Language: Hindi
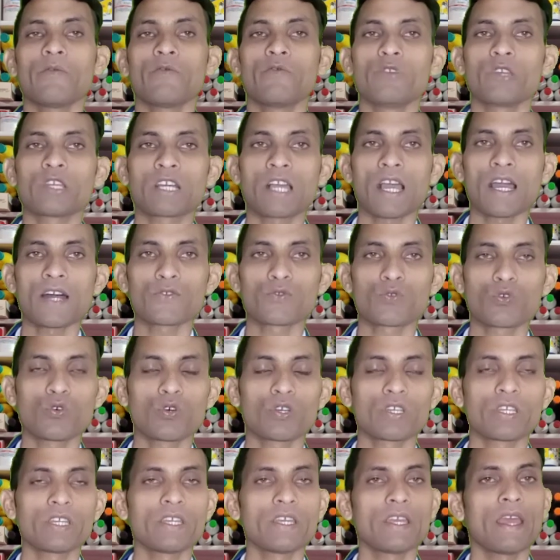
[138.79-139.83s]
विकास
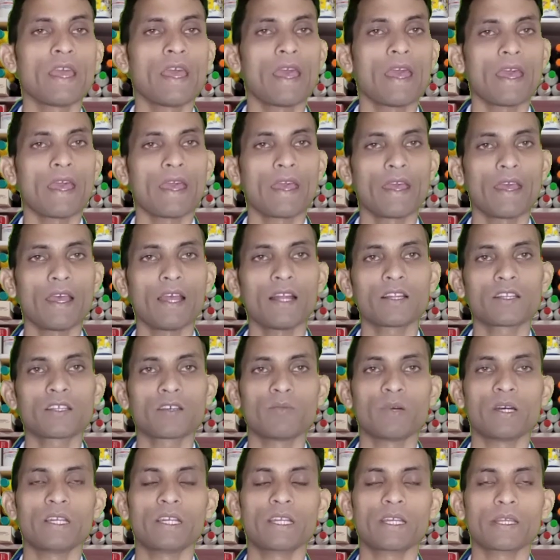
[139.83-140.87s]
होगी हेल्थ
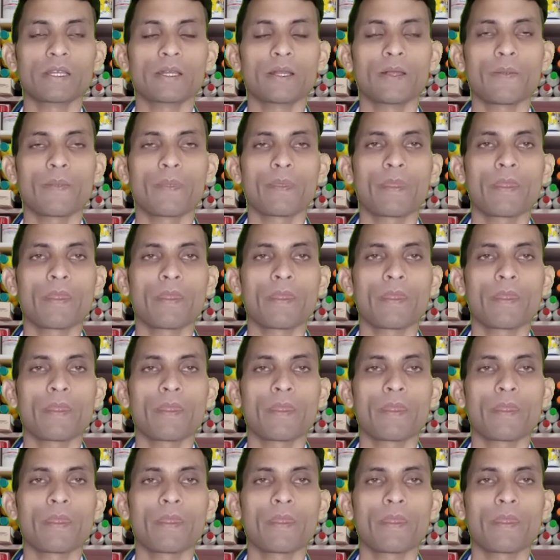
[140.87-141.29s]
बनेगी